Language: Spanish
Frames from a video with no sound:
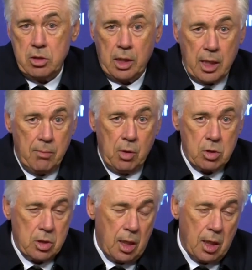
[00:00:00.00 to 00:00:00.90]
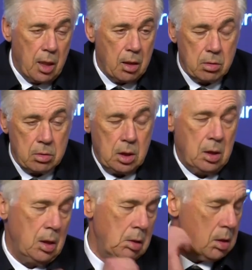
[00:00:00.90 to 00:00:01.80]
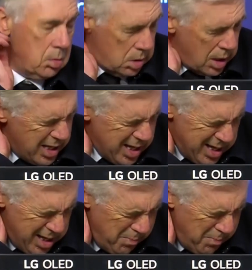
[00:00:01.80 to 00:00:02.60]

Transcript: llegamos a al